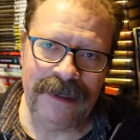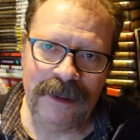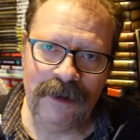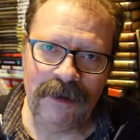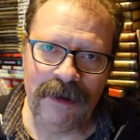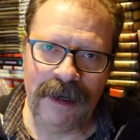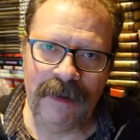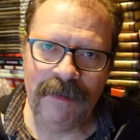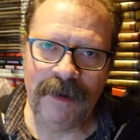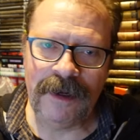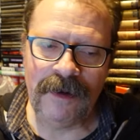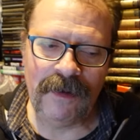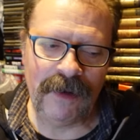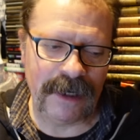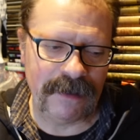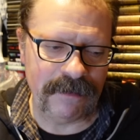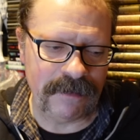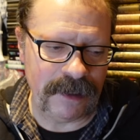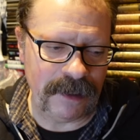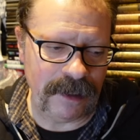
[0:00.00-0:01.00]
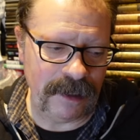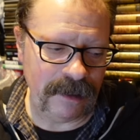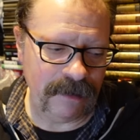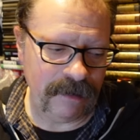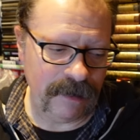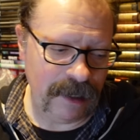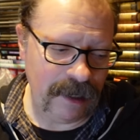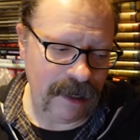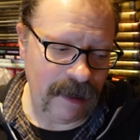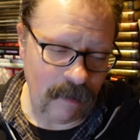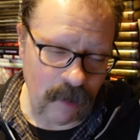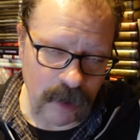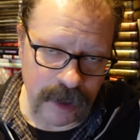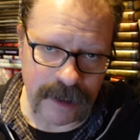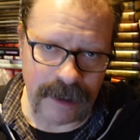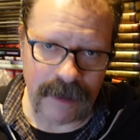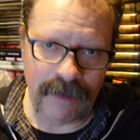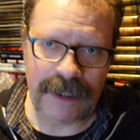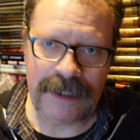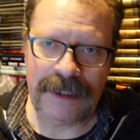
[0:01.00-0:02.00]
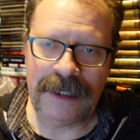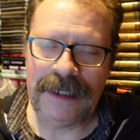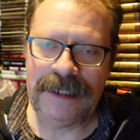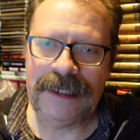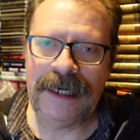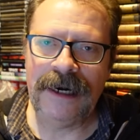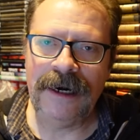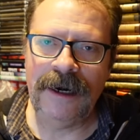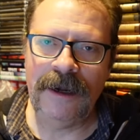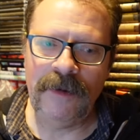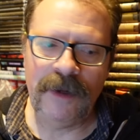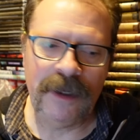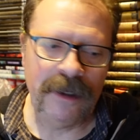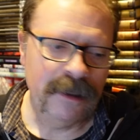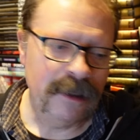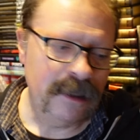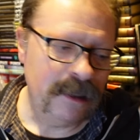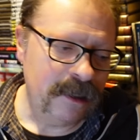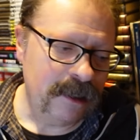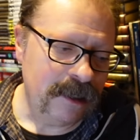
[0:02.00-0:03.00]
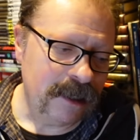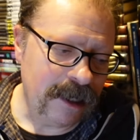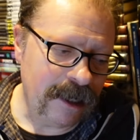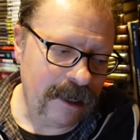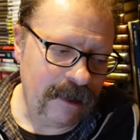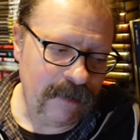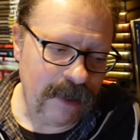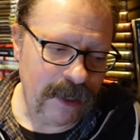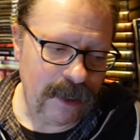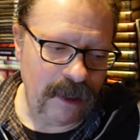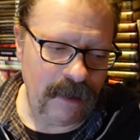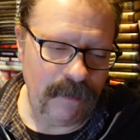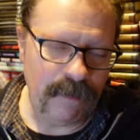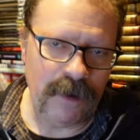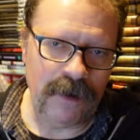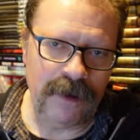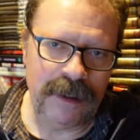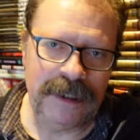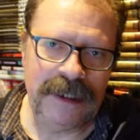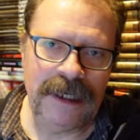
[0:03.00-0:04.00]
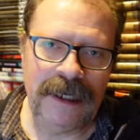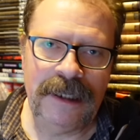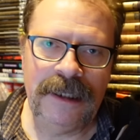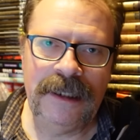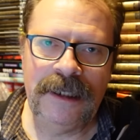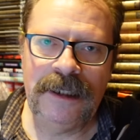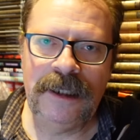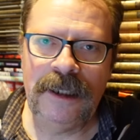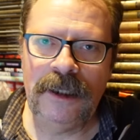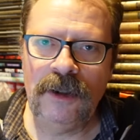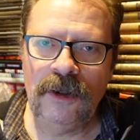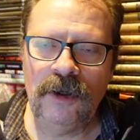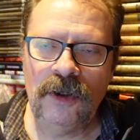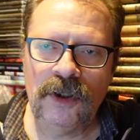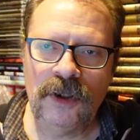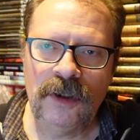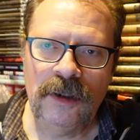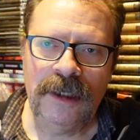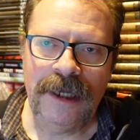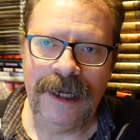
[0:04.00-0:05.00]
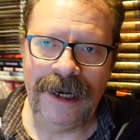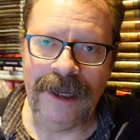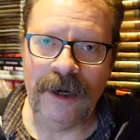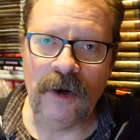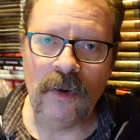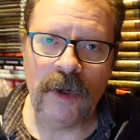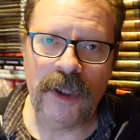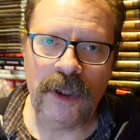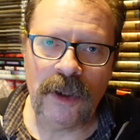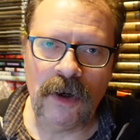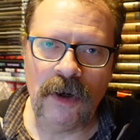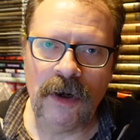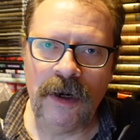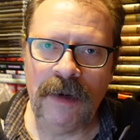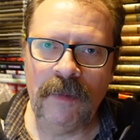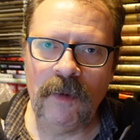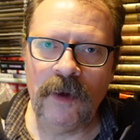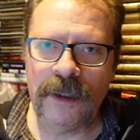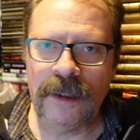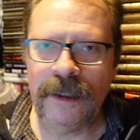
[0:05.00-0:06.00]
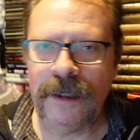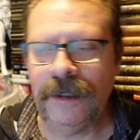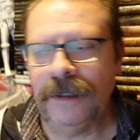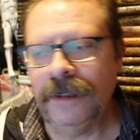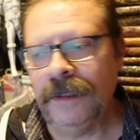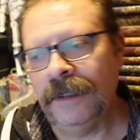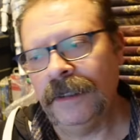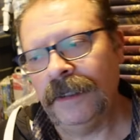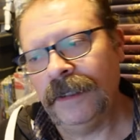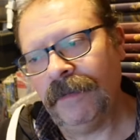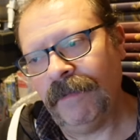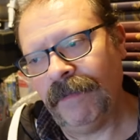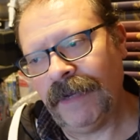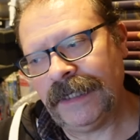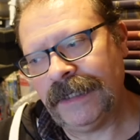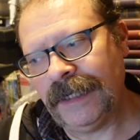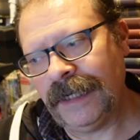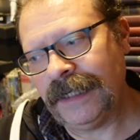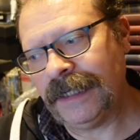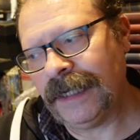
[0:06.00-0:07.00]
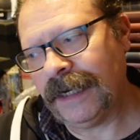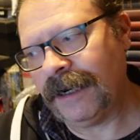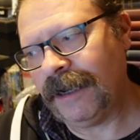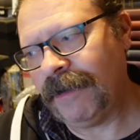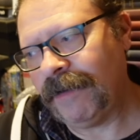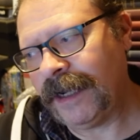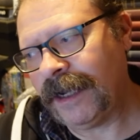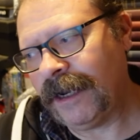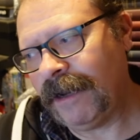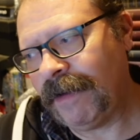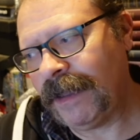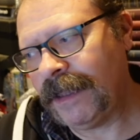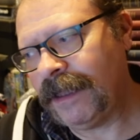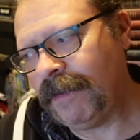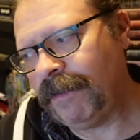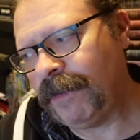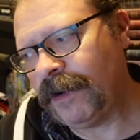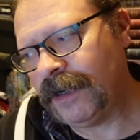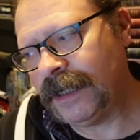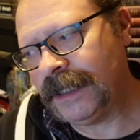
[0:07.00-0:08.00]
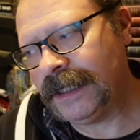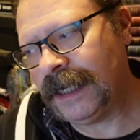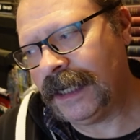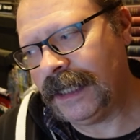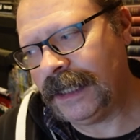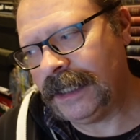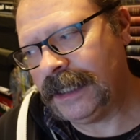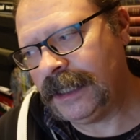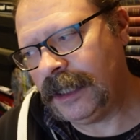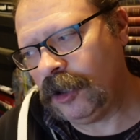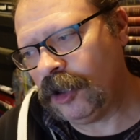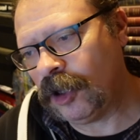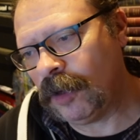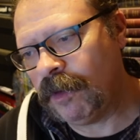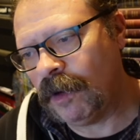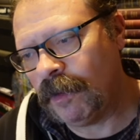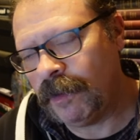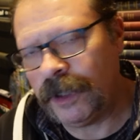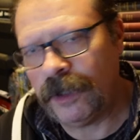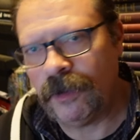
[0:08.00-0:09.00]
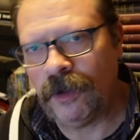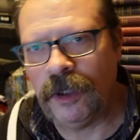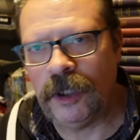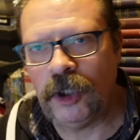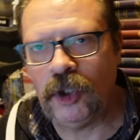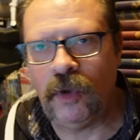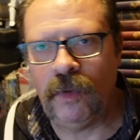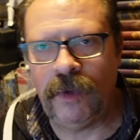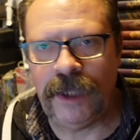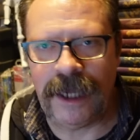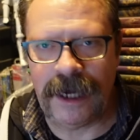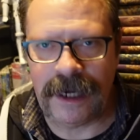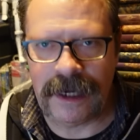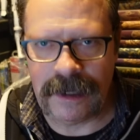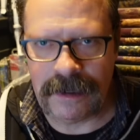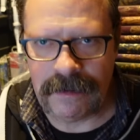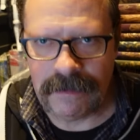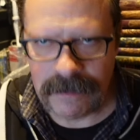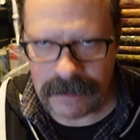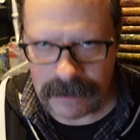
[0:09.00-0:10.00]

en toda la película y la muerte va a ser esa clave que le va a hacer progresar en distintos. El encuentro con la muerte va a ser esa clave que le va a hacer progresar en distintos momentos de su viaje